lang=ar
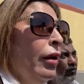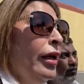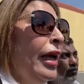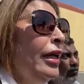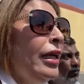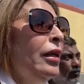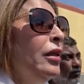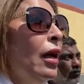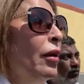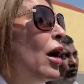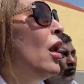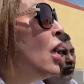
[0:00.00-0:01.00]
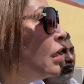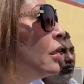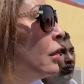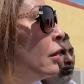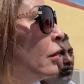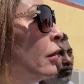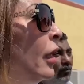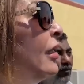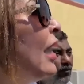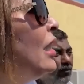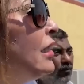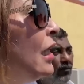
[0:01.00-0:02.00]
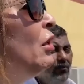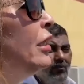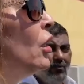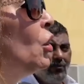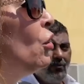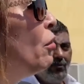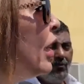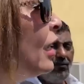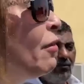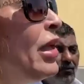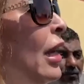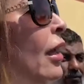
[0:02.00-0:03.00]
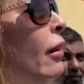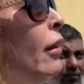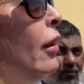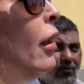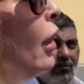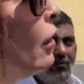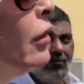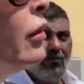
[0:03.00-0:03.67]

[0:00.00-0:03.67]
يعني خلاص انت عايز تعمل تجربه اعملها ها